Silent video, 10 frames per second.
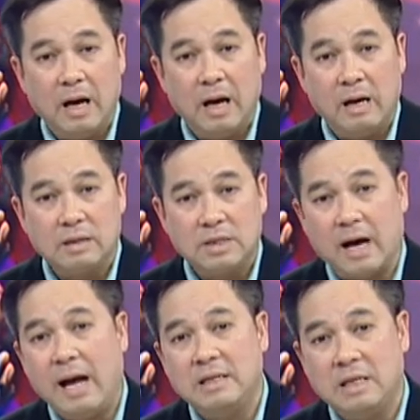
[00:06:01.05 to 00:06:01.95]
uh,
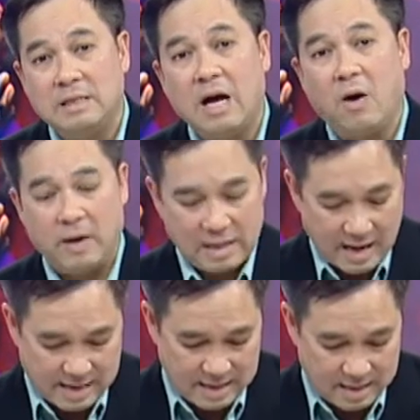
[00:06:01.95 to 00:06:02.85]
sở an sinh xã hội
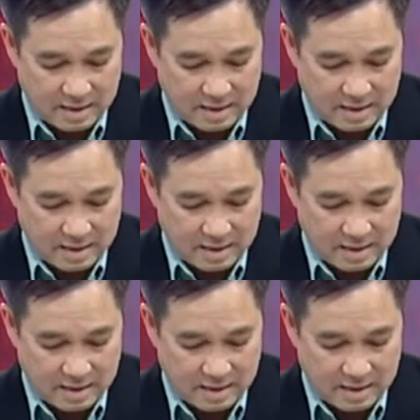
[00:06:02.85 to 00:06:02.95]
tại uh,